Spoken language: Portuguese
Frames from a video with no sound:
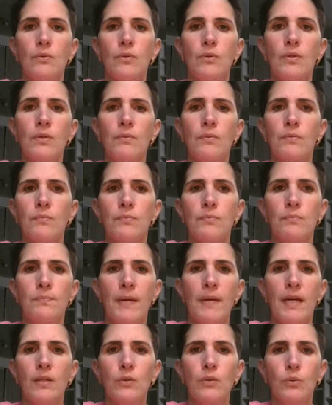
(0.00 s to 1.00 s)
O
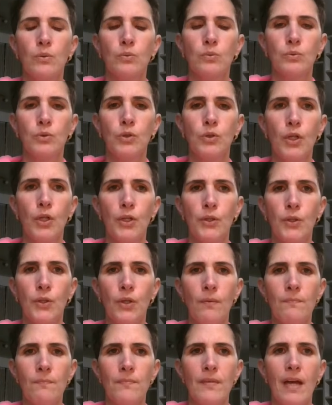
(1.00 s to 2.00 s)
bacon
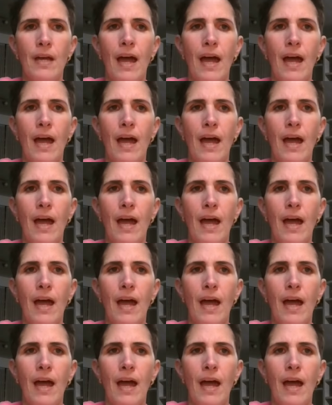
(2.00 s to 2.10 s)
dourou,